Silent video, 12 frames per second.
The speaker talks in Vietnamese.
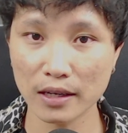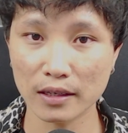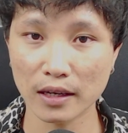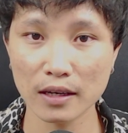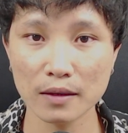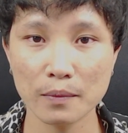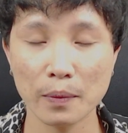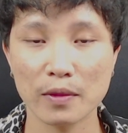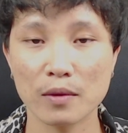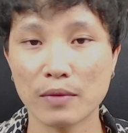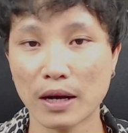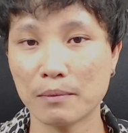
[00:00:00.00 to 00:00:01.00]
nè
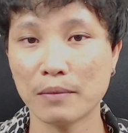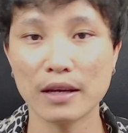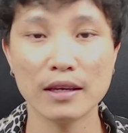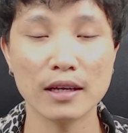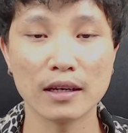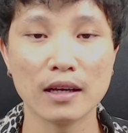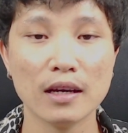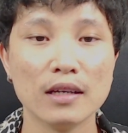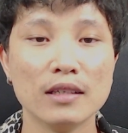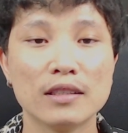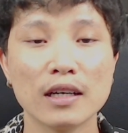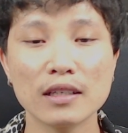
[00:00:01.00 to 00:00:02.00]
sầm rạp mining
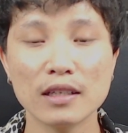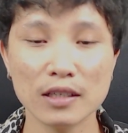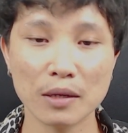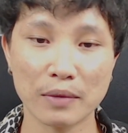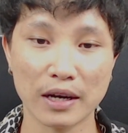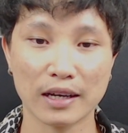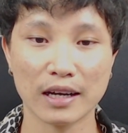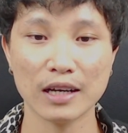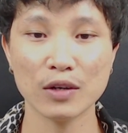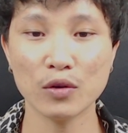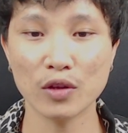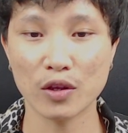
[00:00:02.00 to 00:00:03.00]
chẳng cứ đầm nà cá
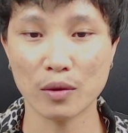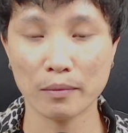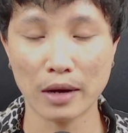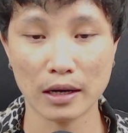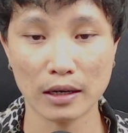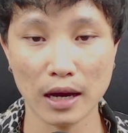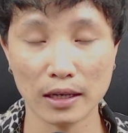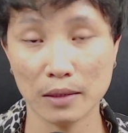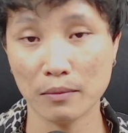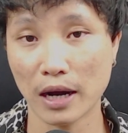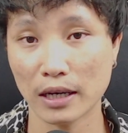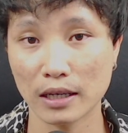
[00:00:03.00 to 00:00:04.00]
đôi từ nhóm ban ăn thịt
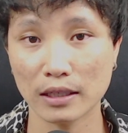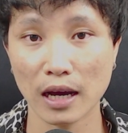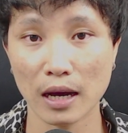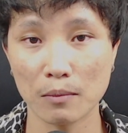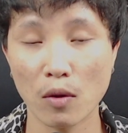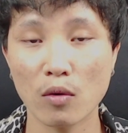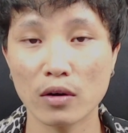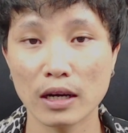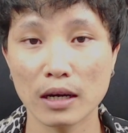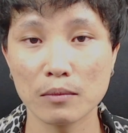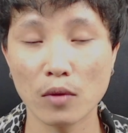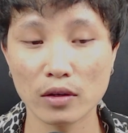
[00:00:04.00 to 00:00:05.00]
bài nơi hàng mục
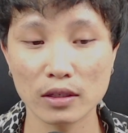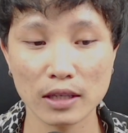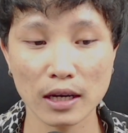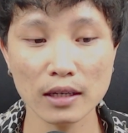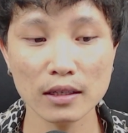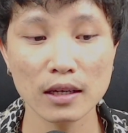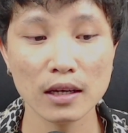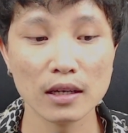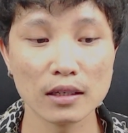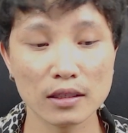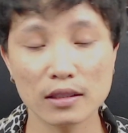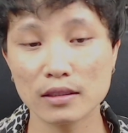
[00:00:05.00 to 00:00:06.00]
nâng môn trắng
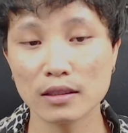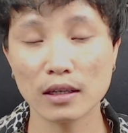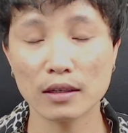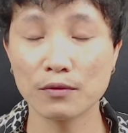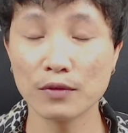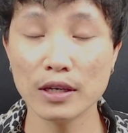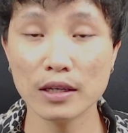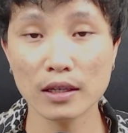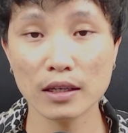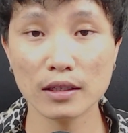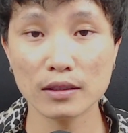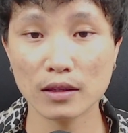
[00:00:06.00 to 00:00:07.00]

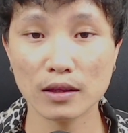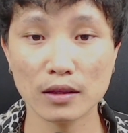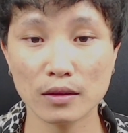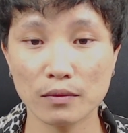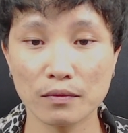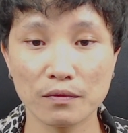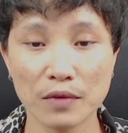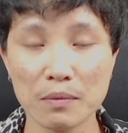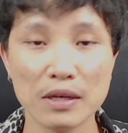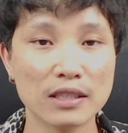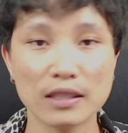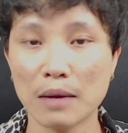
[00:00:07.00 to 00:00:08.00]
vía vì
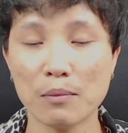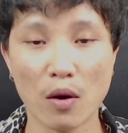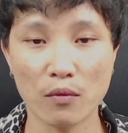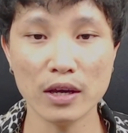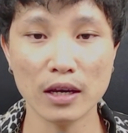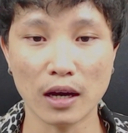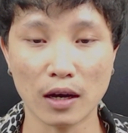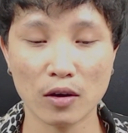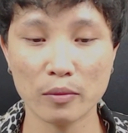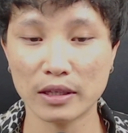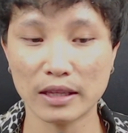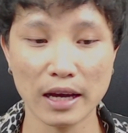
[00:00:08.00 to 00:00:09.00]
miếng step bảo vía có
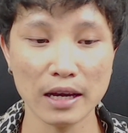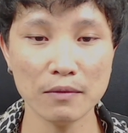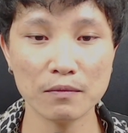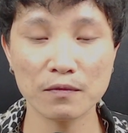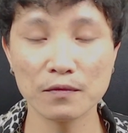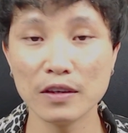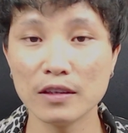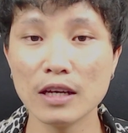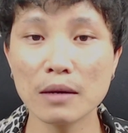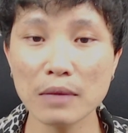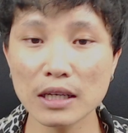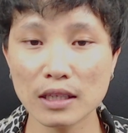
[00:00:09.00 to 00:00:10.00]
bàn tay bị
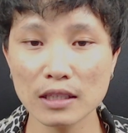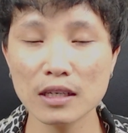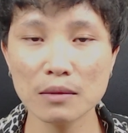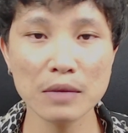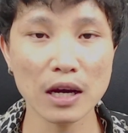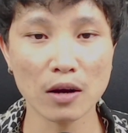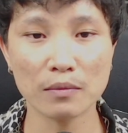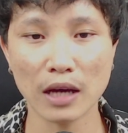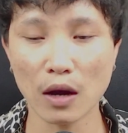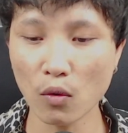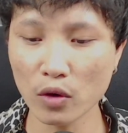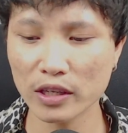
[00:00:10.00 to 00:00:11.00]
dương mơ tới dương mẹ làm
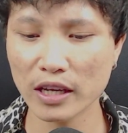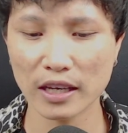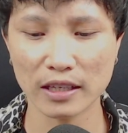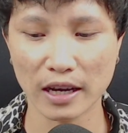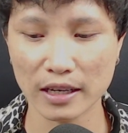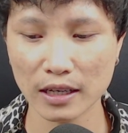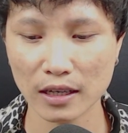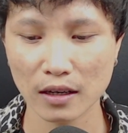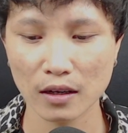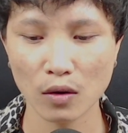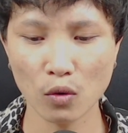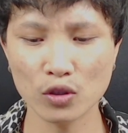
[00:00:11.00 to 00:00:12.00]
thảo ui nhảy nhảy á
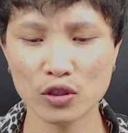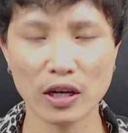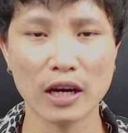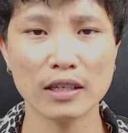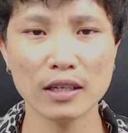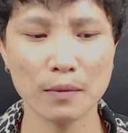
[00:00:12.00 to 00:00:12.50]
ui trán á